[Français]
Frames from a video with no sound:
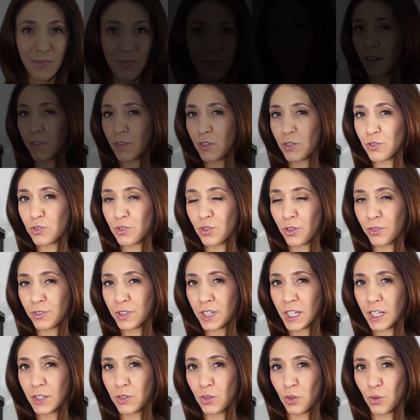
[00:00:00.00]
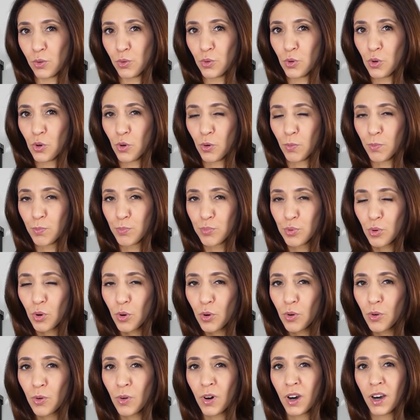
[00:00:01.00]
Avant d'entrer dans le
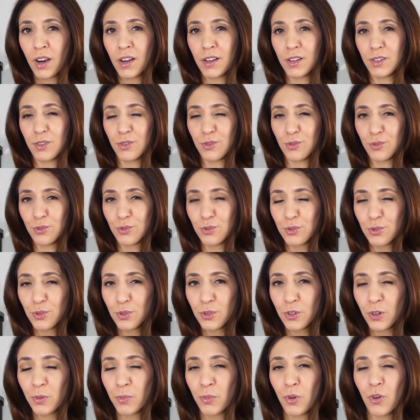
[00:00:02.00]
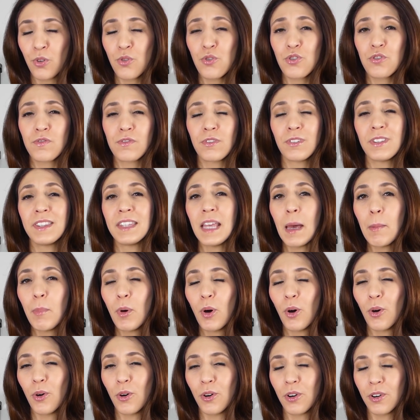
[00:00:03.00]
pourquoi euh, du comment, je veux
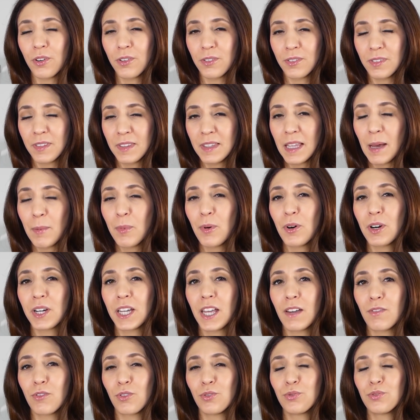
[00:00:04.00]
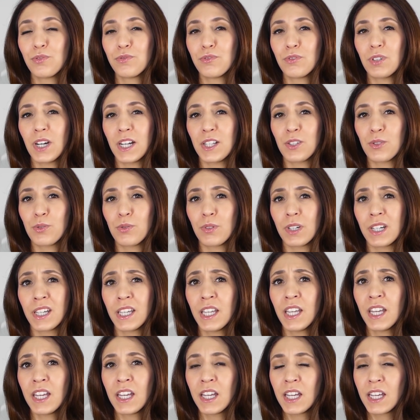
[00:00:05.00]
d'abord, d'abord et avant tout vous
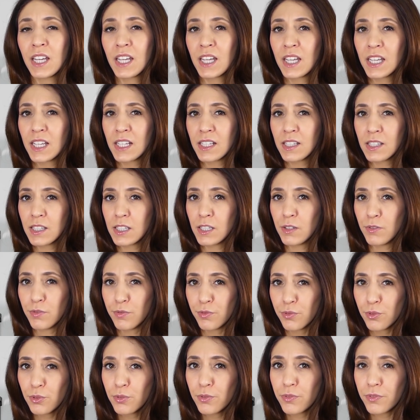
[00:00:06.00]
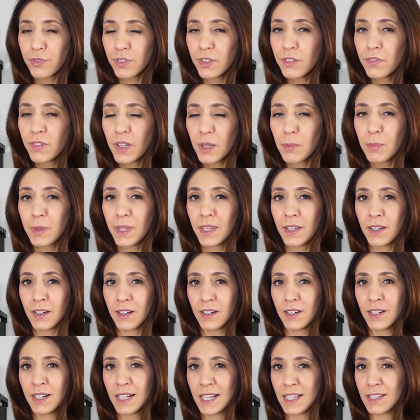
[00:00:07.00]
rassurer si vous vivez
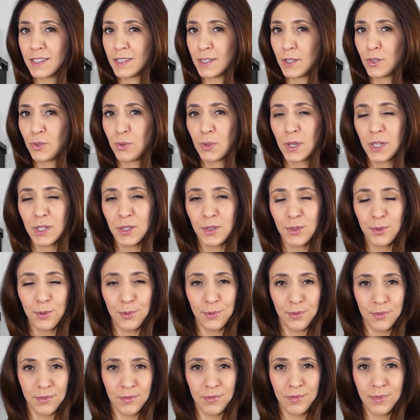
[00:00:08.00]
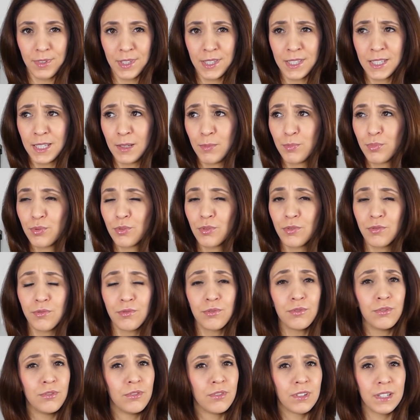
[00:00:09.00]
bien la situation, si pour
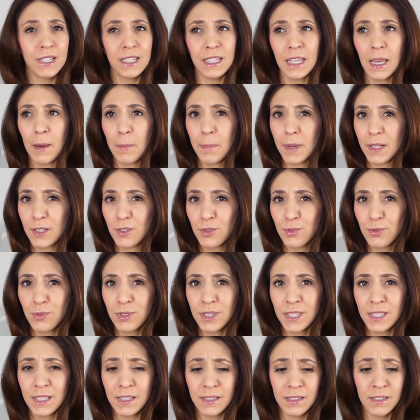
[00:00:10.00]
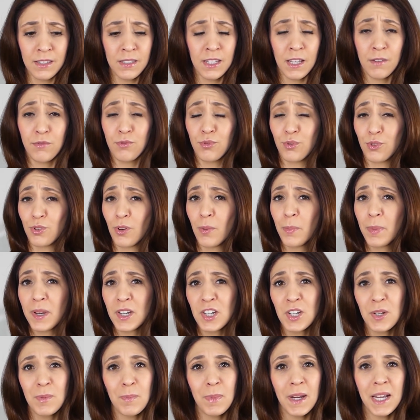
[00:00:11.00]
vous, il n'y a pas de souci, si ça ne vous
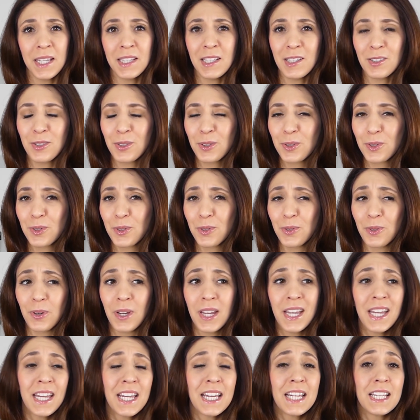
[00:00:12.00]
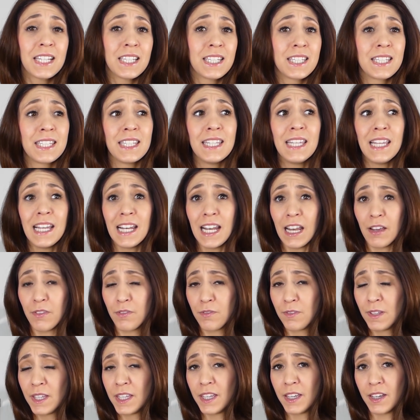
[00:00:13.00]
empêche pas d'être heureux, si la
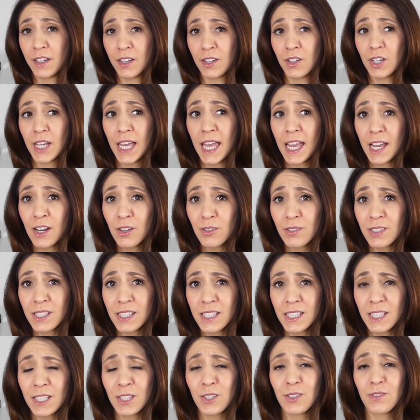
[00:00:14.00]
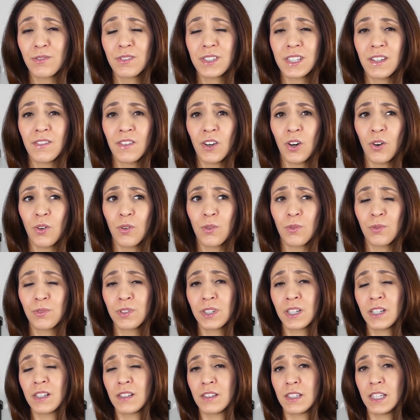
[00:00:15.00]
fille, elle aussi, que vous avez
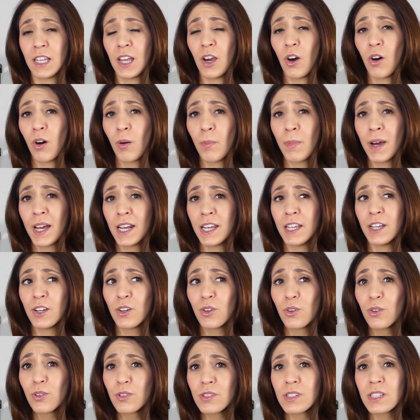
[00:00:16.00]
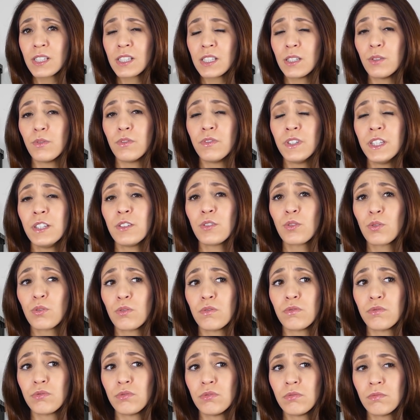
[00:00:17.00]
rencontrée, s'est emballée aussi vite que
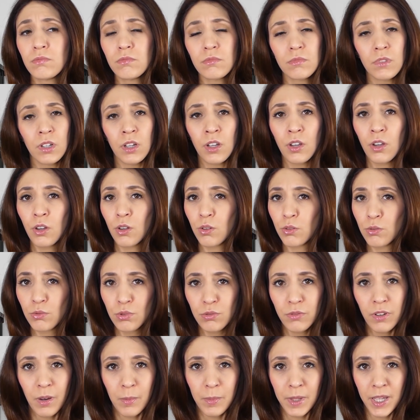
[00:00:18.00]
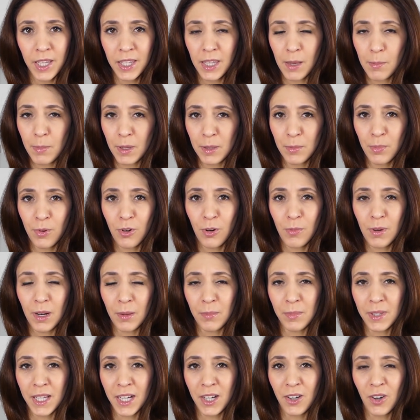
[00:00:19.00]
vous, tout va bien, il n'y a pas de
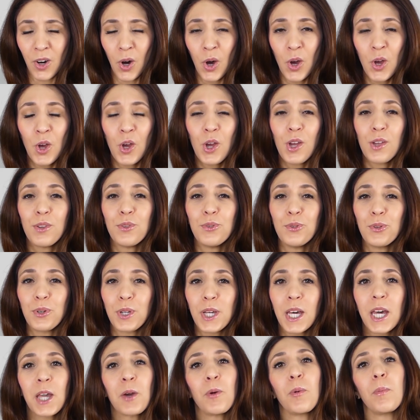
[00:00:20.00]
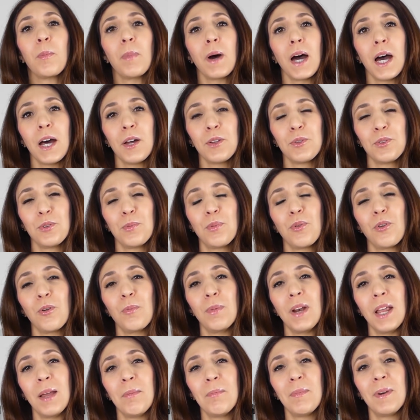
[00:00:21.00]
problème, d'accord Ne créons pas de
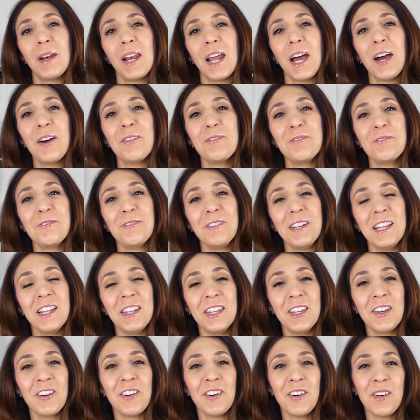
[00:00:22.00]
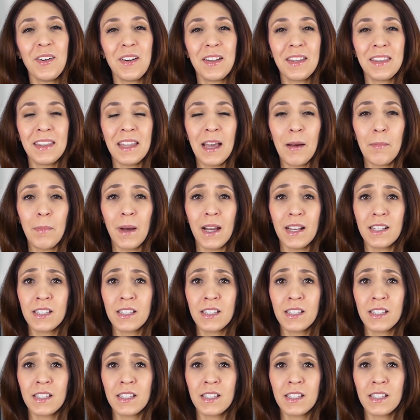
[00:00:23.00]
problème là où il n'y en a pas.